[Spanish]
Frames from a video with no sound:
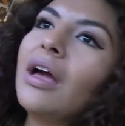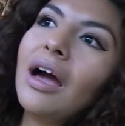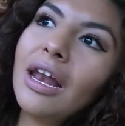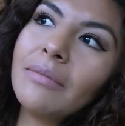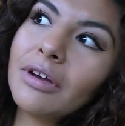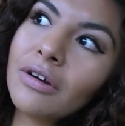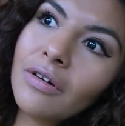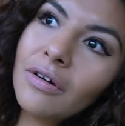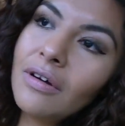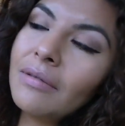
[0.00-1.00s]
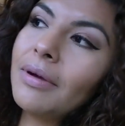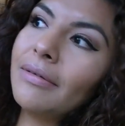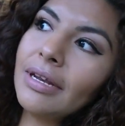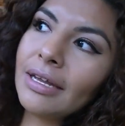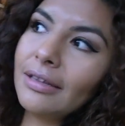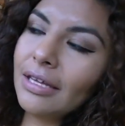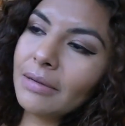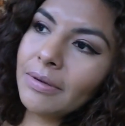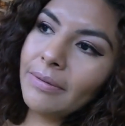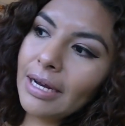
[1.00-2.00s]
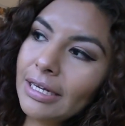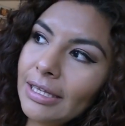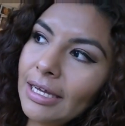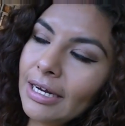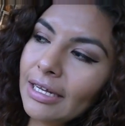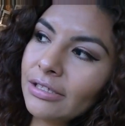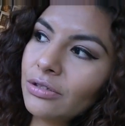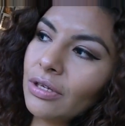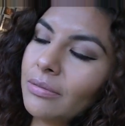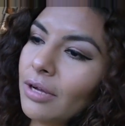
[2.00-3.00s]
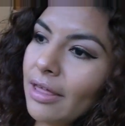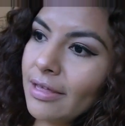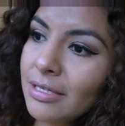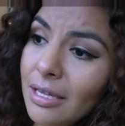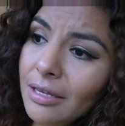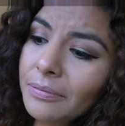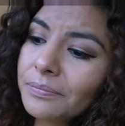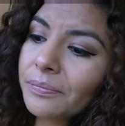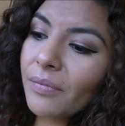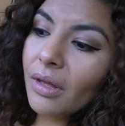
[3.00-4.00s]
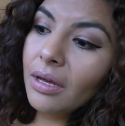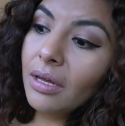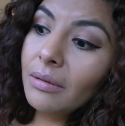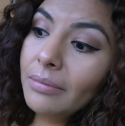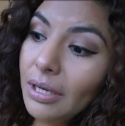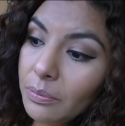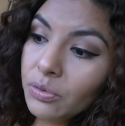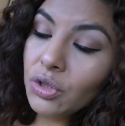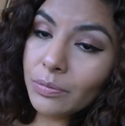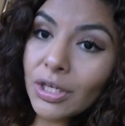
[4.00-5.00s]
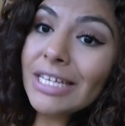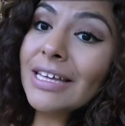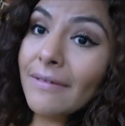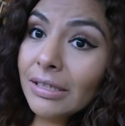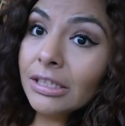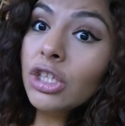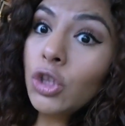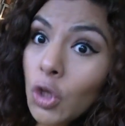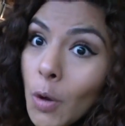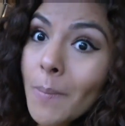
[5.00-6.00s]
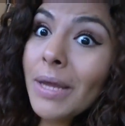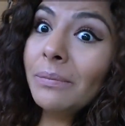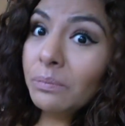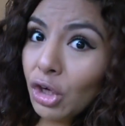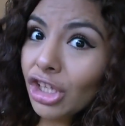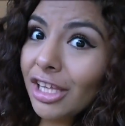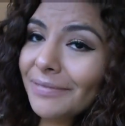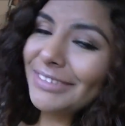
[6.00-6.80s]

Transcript: A lo mejor va a haber gente que me va a criticar esto que voy a decir, pero pues como ya saben, no me importa.